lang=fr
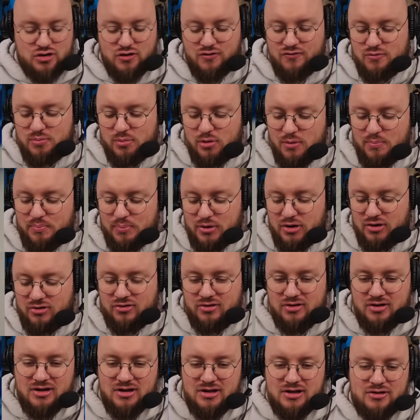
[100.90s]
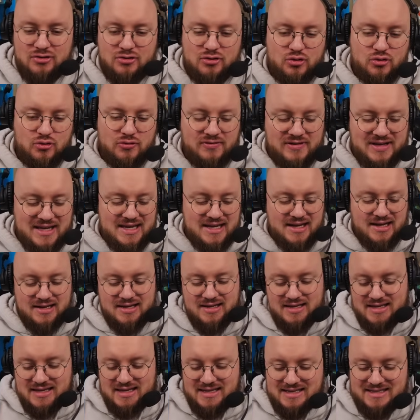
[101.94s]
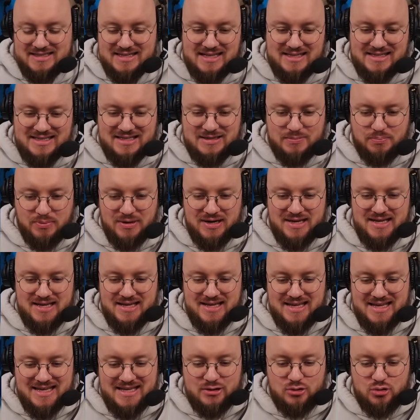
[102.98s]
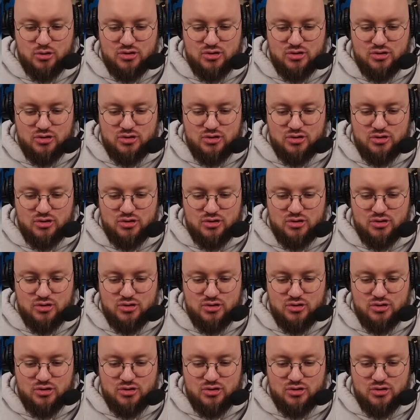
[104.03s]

vous propose d'ouvrir cette display et de